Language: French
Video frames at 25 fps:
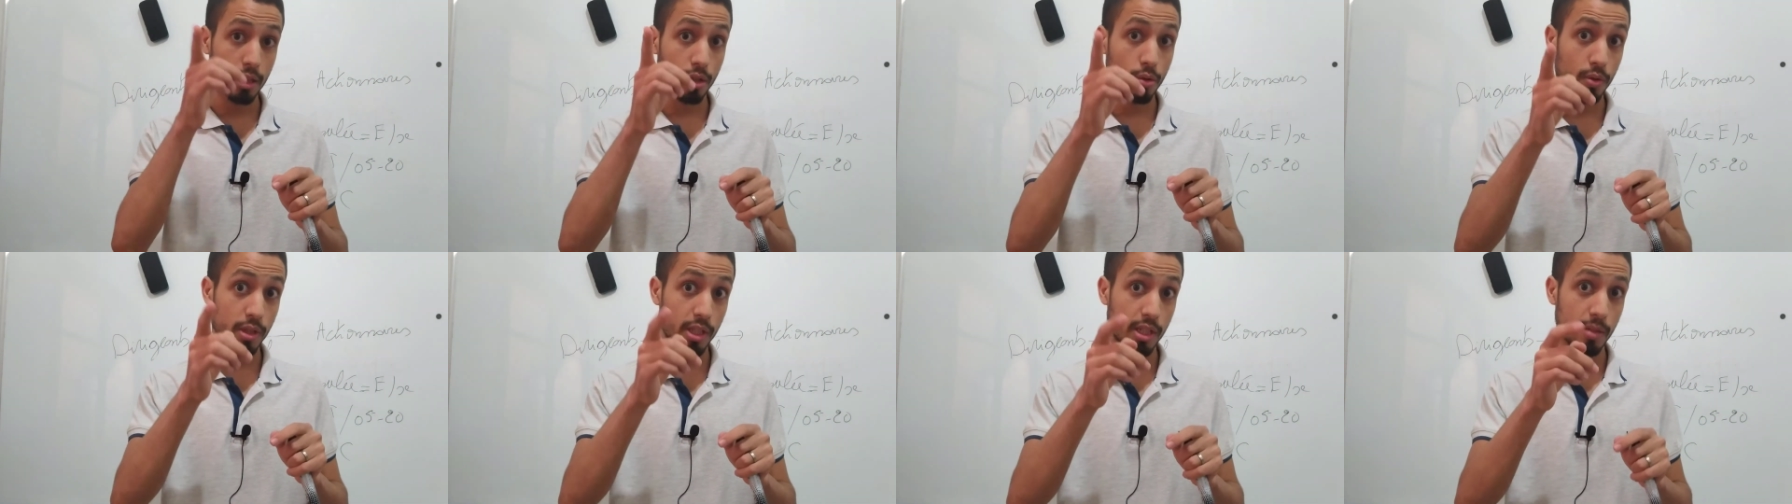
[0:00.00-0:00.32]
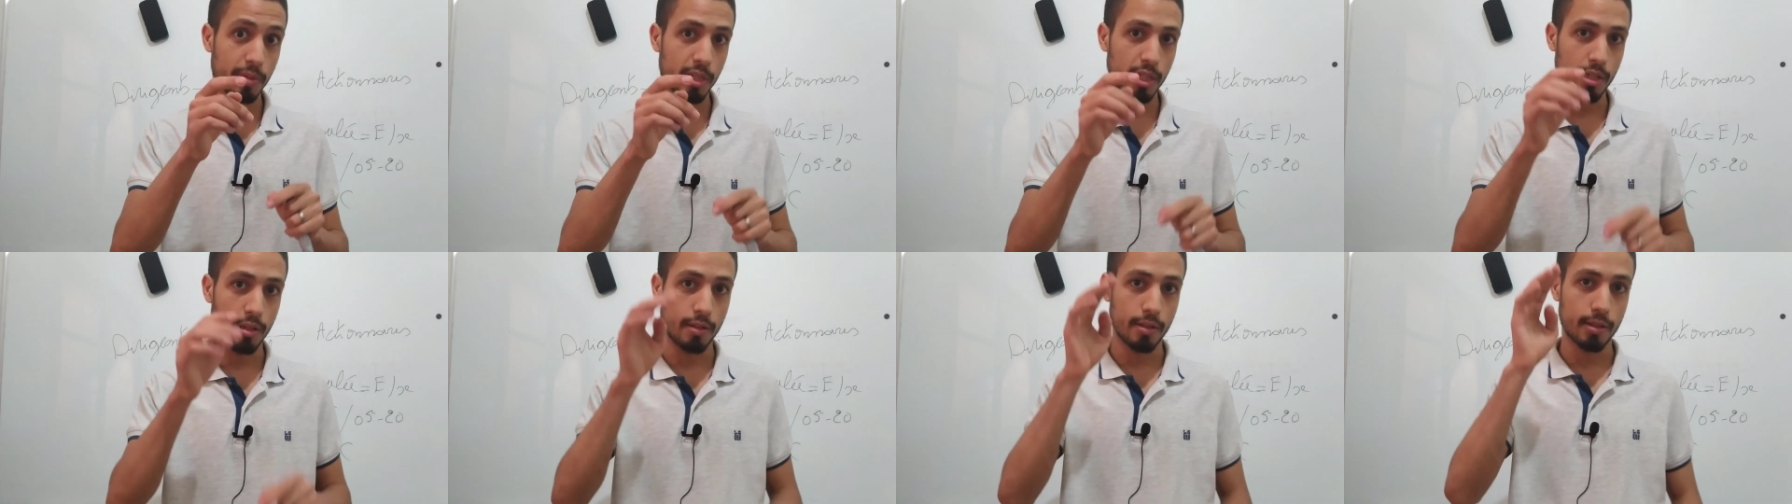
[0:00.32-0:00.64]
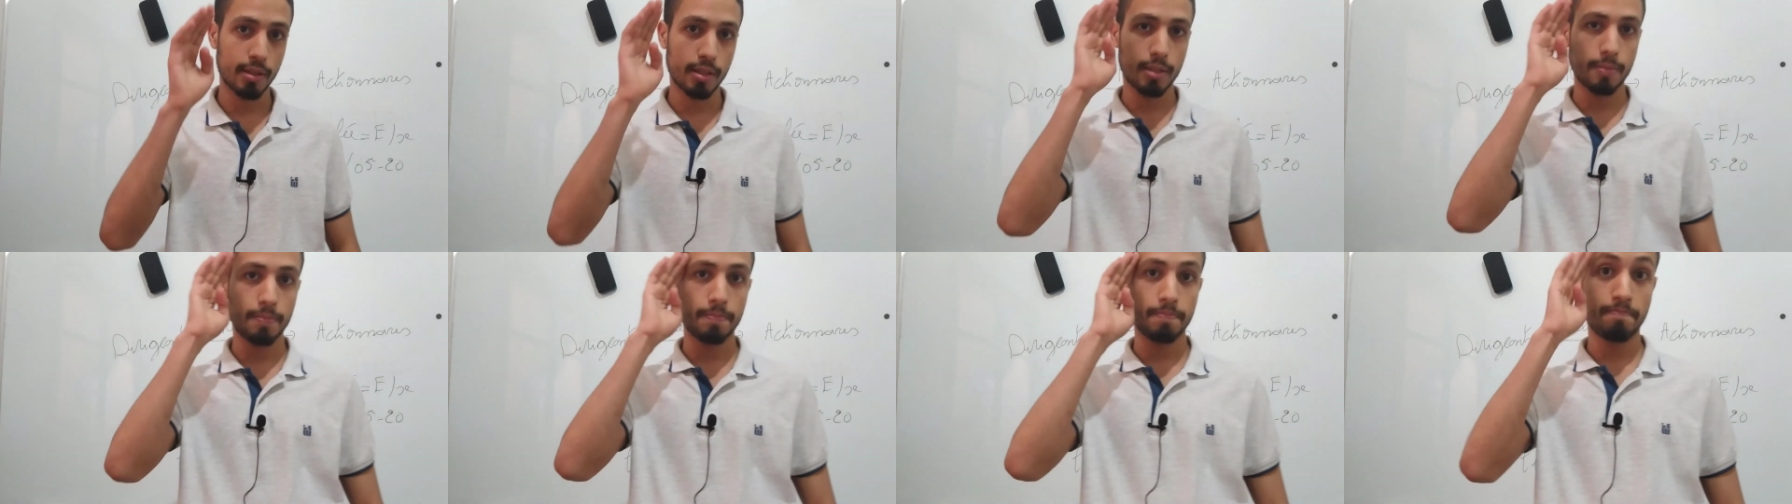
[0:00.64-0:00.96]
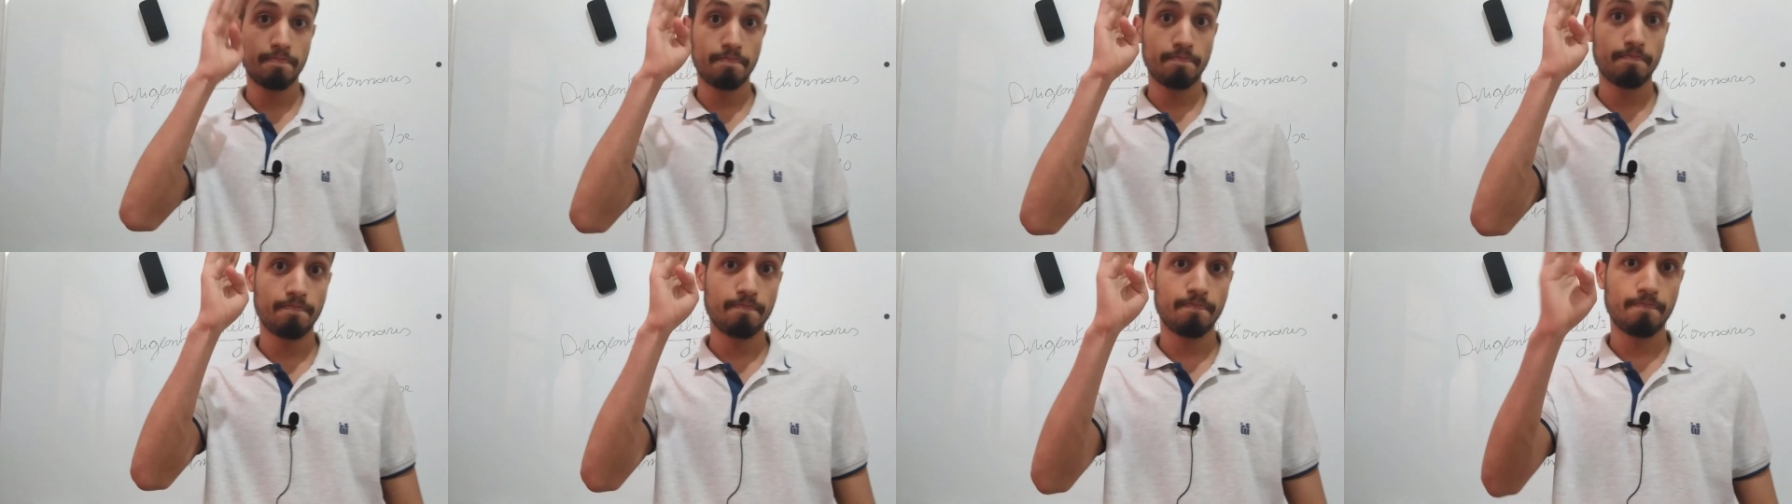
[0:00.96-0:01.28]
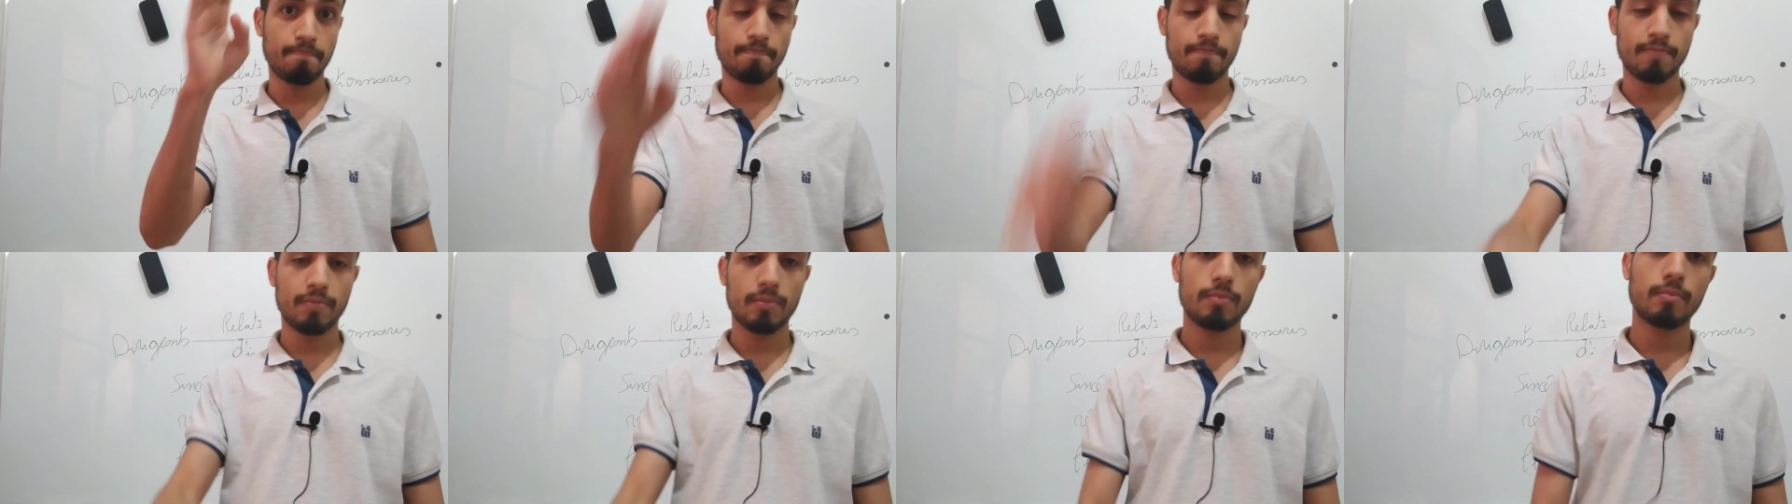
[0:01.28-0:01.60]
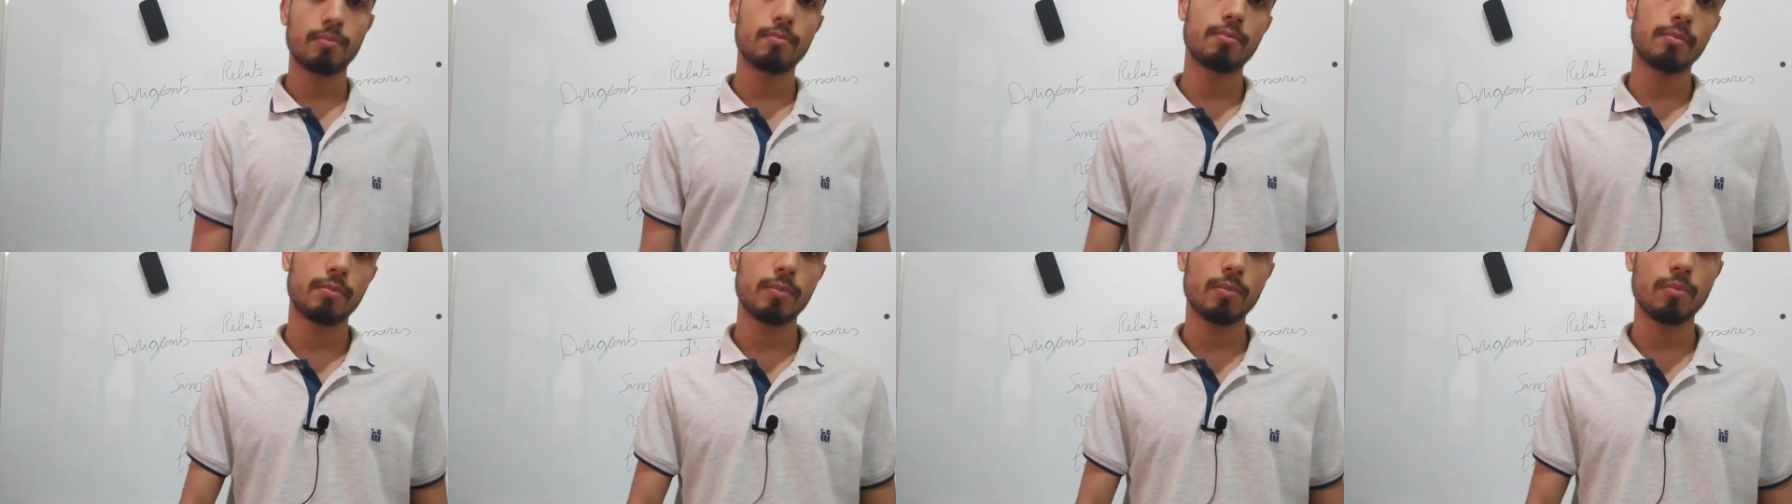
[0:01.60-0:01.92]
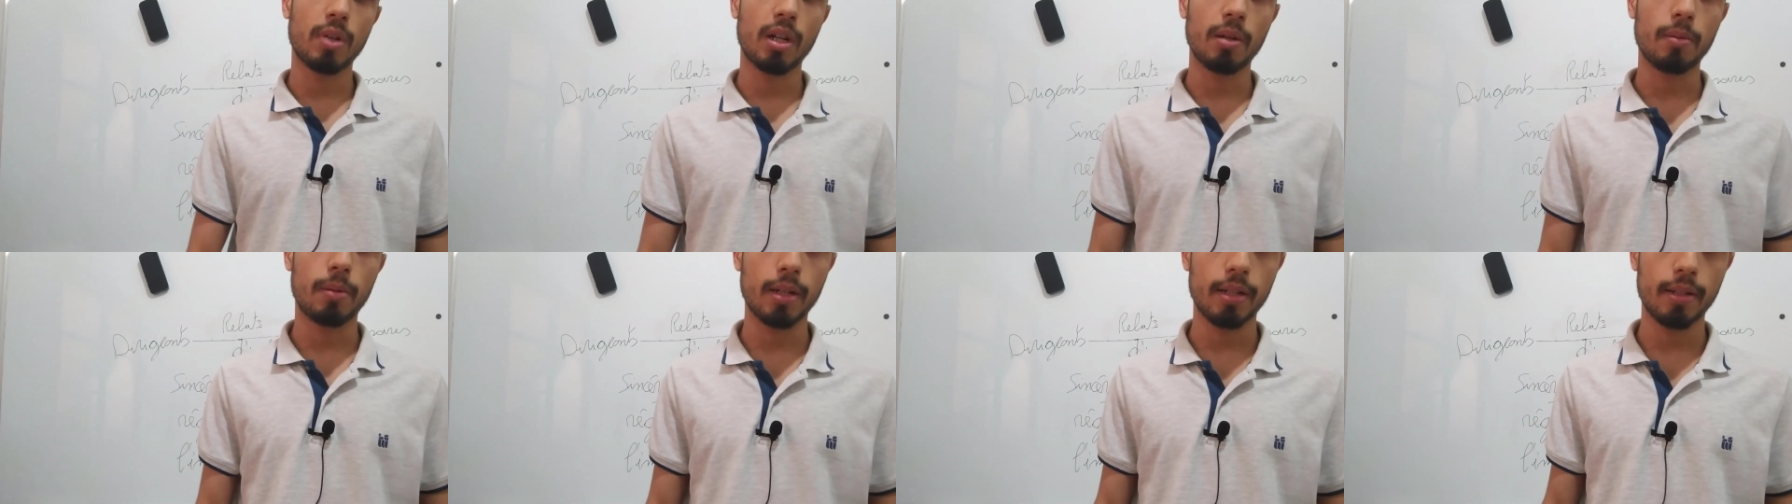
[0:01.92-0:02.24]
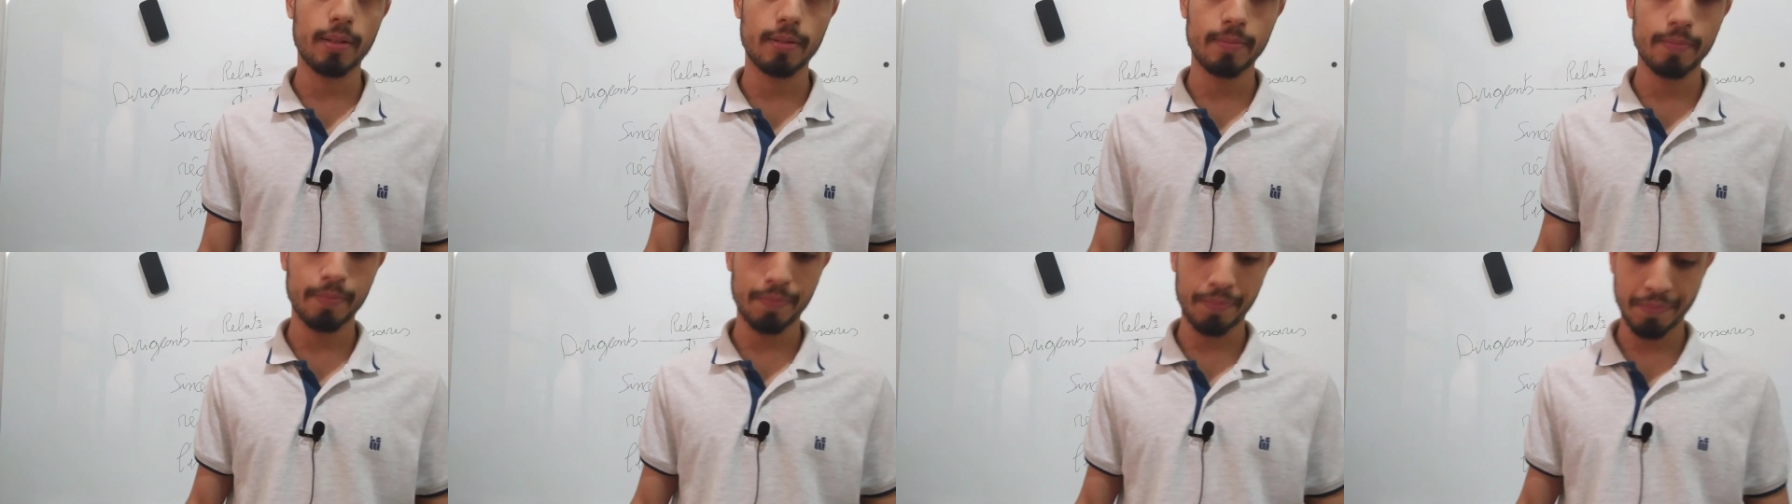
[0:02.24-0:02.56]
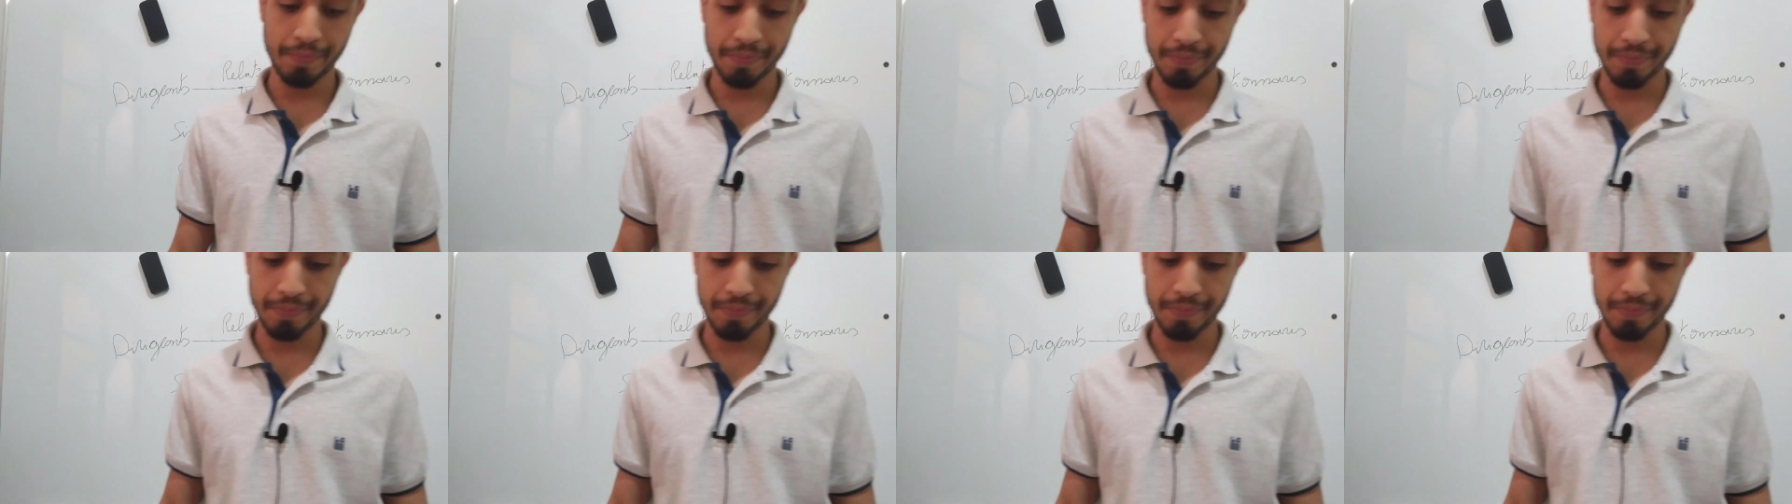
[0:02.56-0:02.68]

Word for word: à la troisième séance. Bye bye.